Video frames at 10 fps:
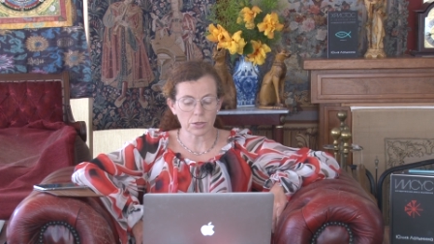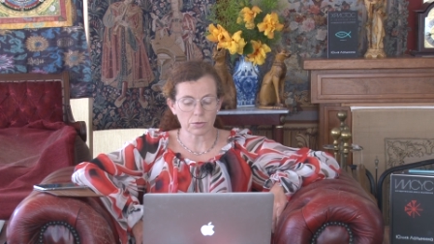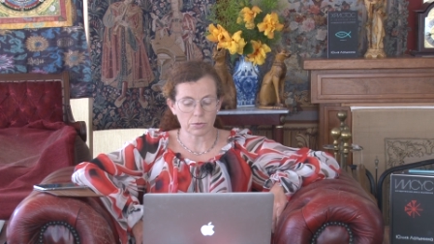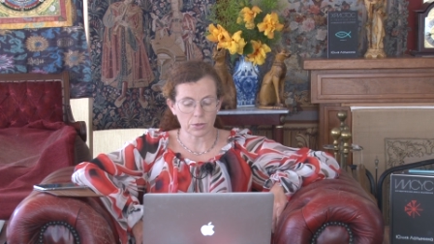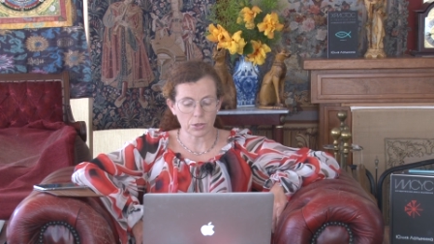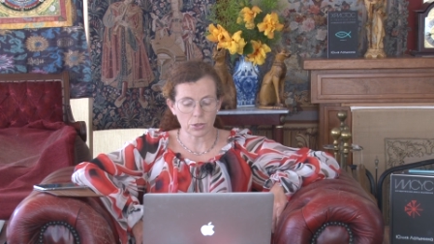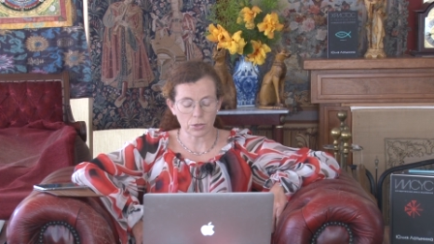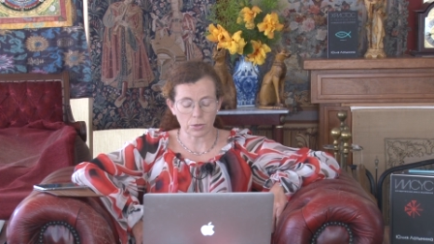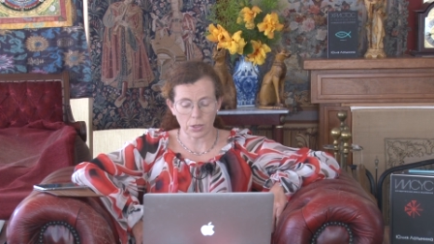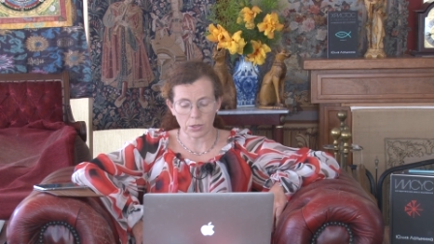и в
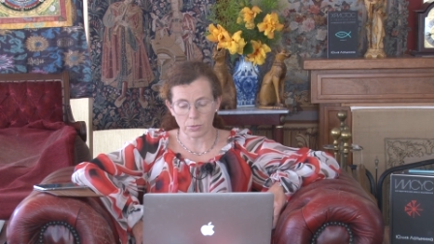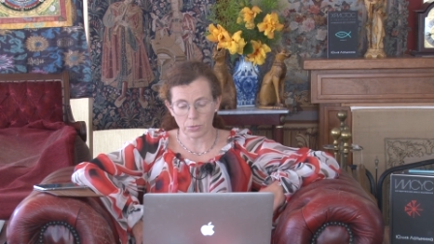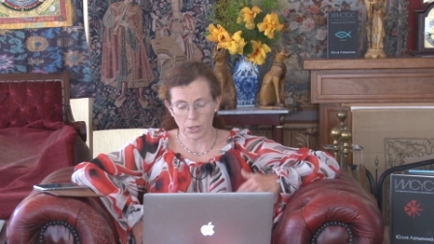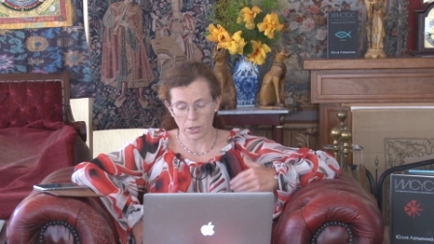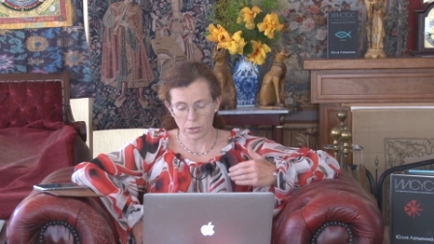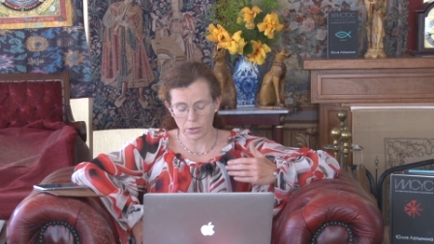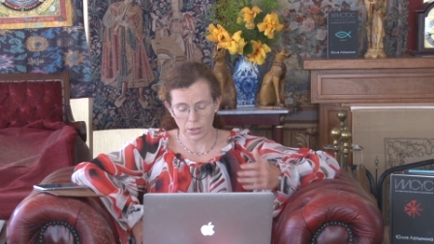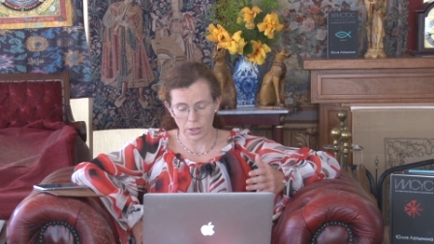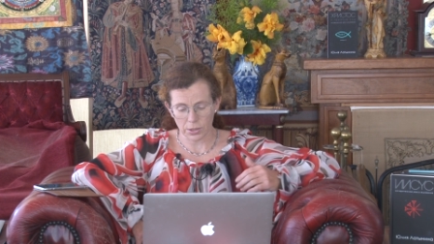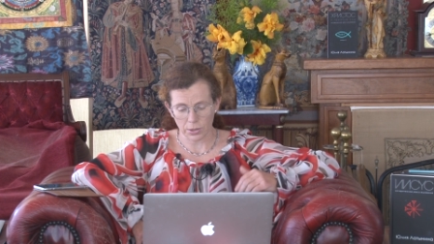2003
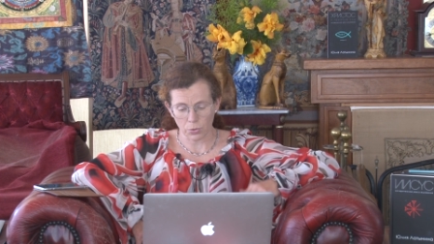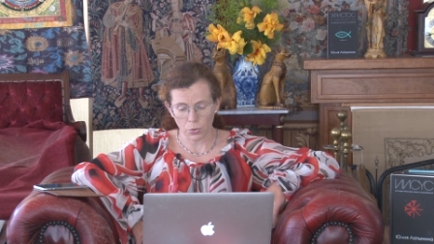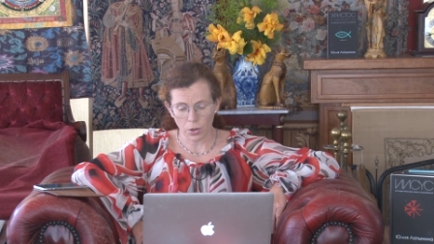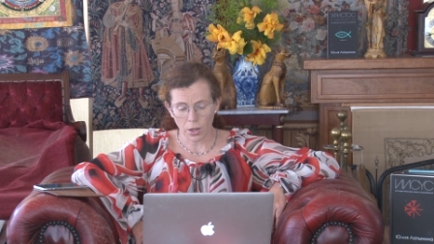Tesla.